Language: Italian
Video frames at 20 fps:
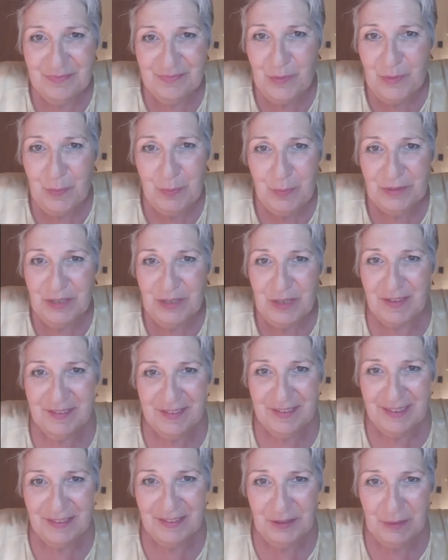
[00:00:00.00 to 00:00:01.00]
non poteva
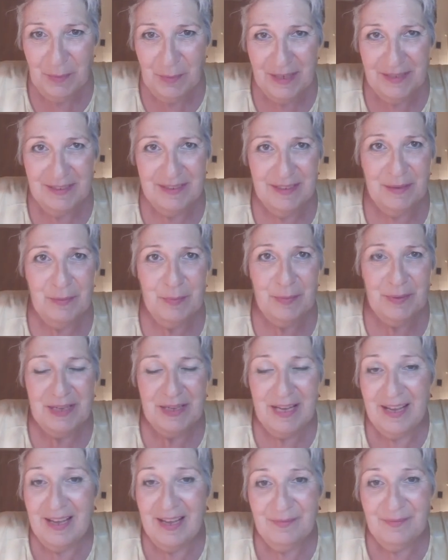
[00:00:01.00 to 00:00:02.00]
essere altrimenti
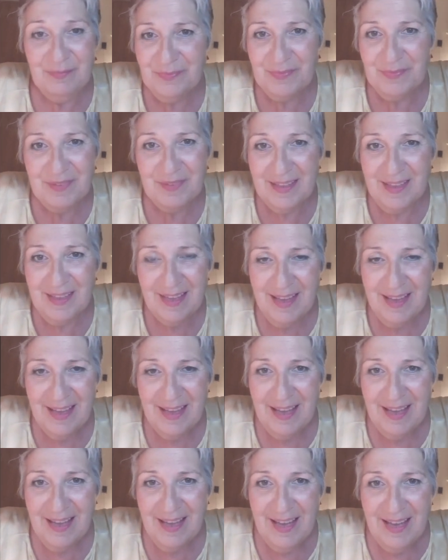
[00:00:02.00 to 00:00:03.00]
perché
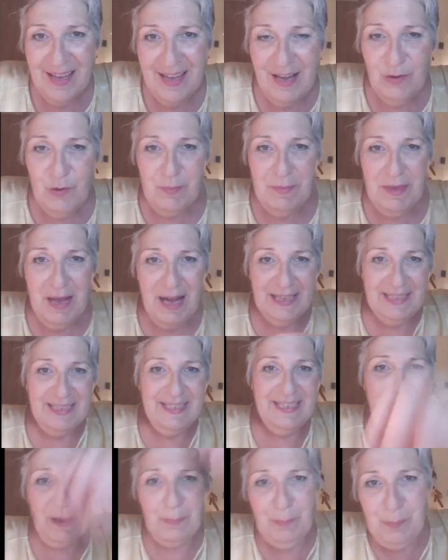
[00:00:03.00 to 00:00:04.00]
lui mi ha
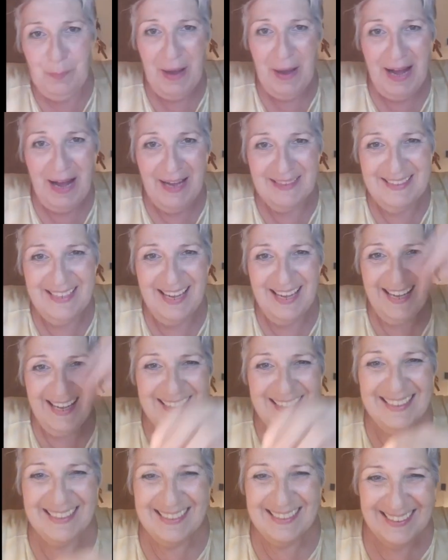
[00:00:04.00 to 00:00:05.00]

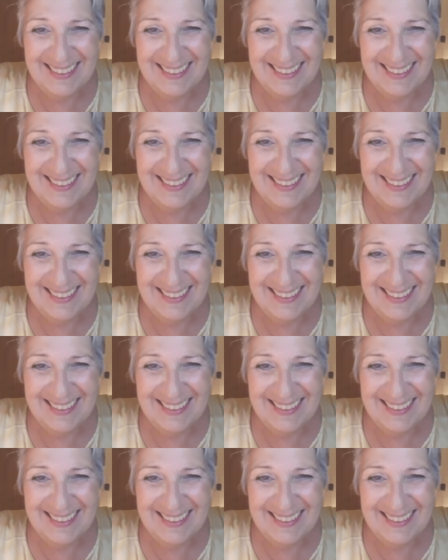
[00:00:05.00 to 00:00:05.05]
acchiappata